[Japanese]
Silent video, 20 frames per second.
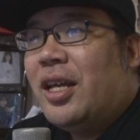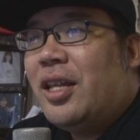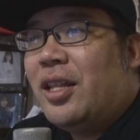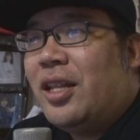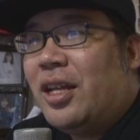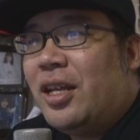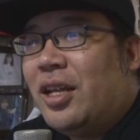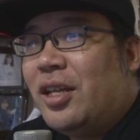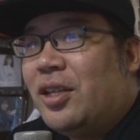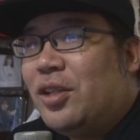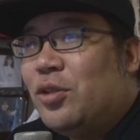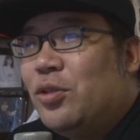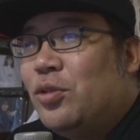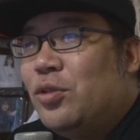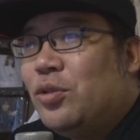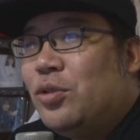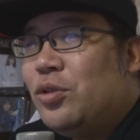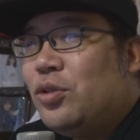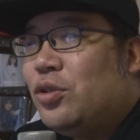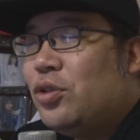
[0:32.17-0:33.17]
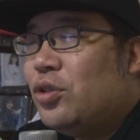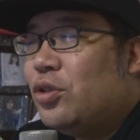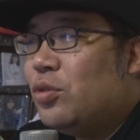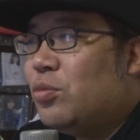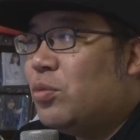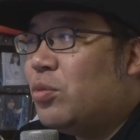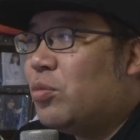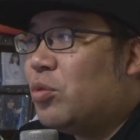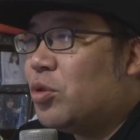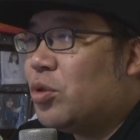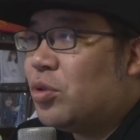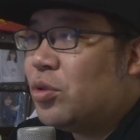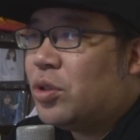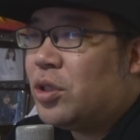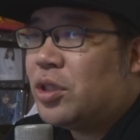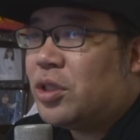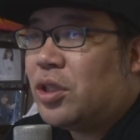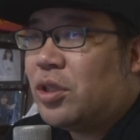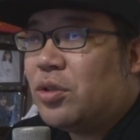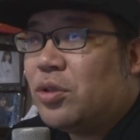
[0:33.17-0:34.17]
ね、YouTube もそう
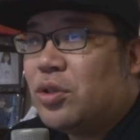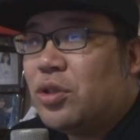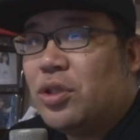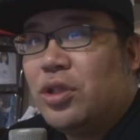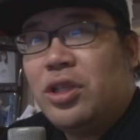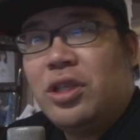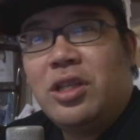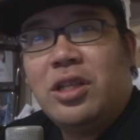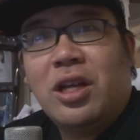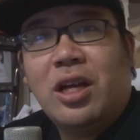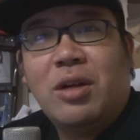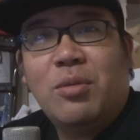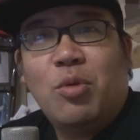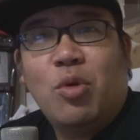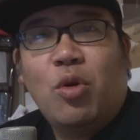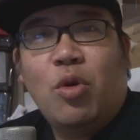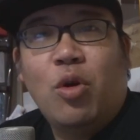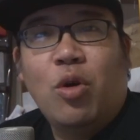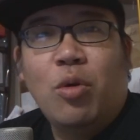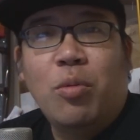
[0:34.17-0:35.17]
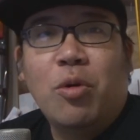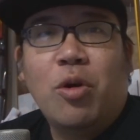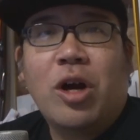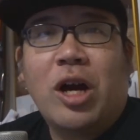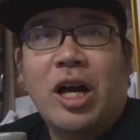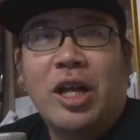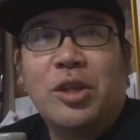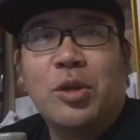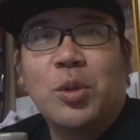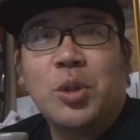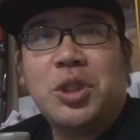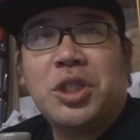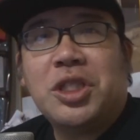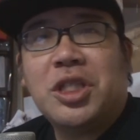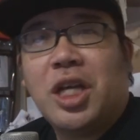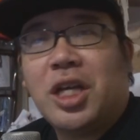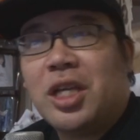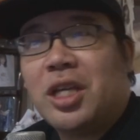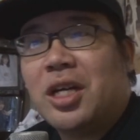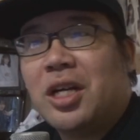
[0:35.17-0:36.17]
ですけど、Twitter もほぼ稼働し
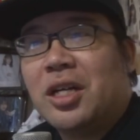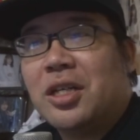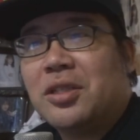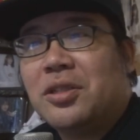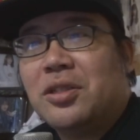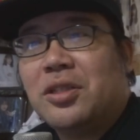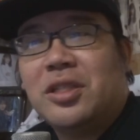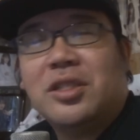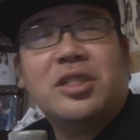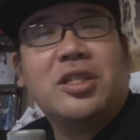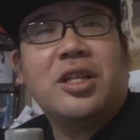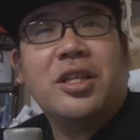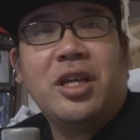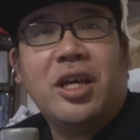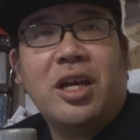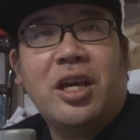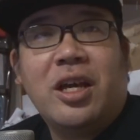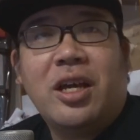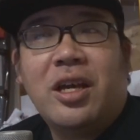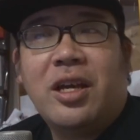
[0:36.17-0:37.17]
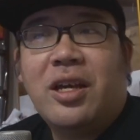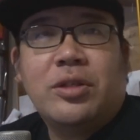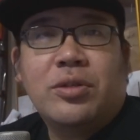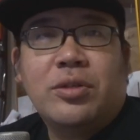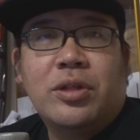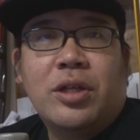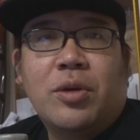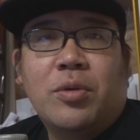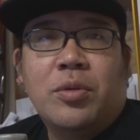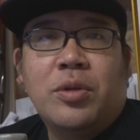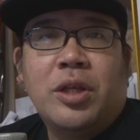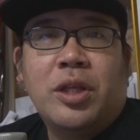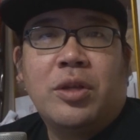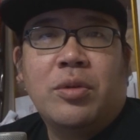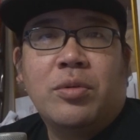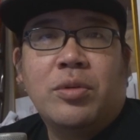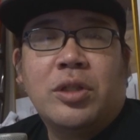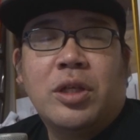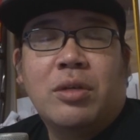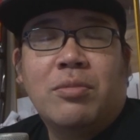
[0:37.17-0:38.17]
ない1ヶ月でしたね。そんなこんな
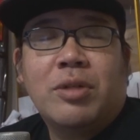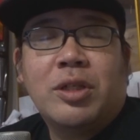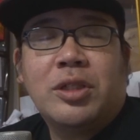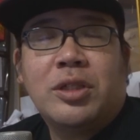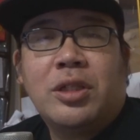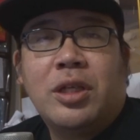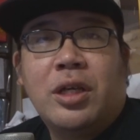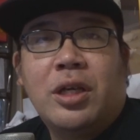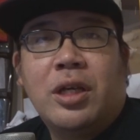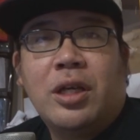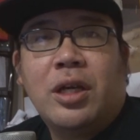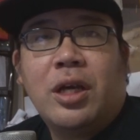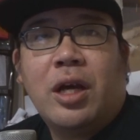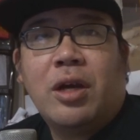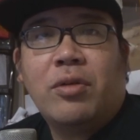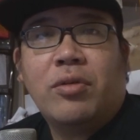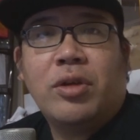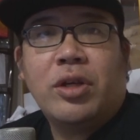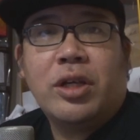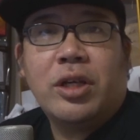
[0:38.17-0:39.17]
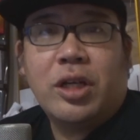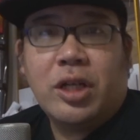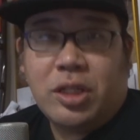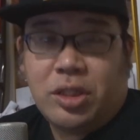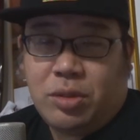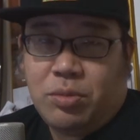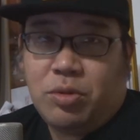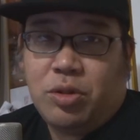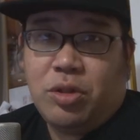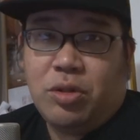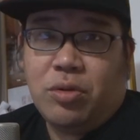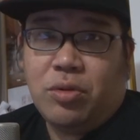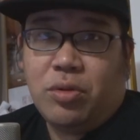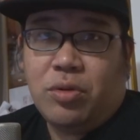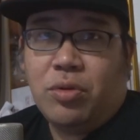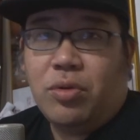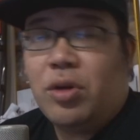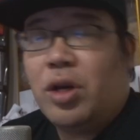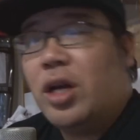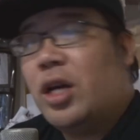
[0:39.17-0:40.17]
でございまして、約1ヶ月ぶり
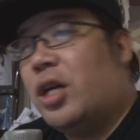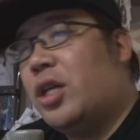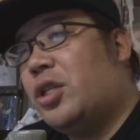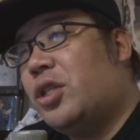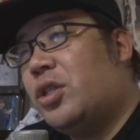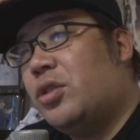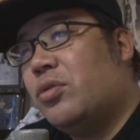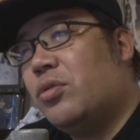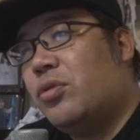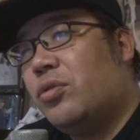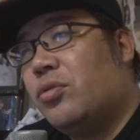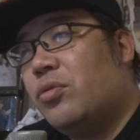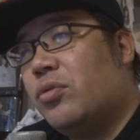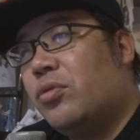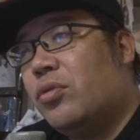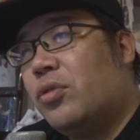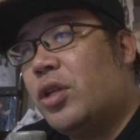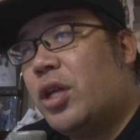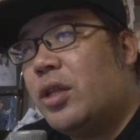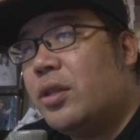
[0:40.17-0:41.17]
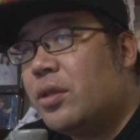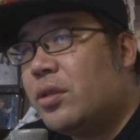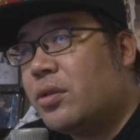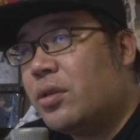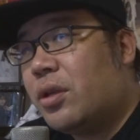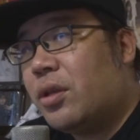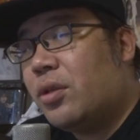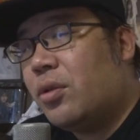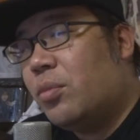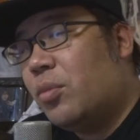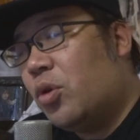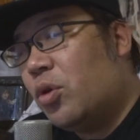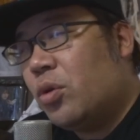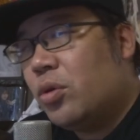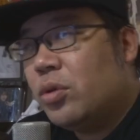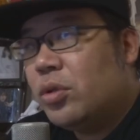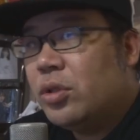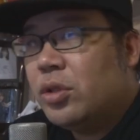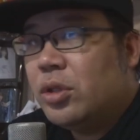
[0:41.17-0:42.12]
の動画配信ということなんですけれども、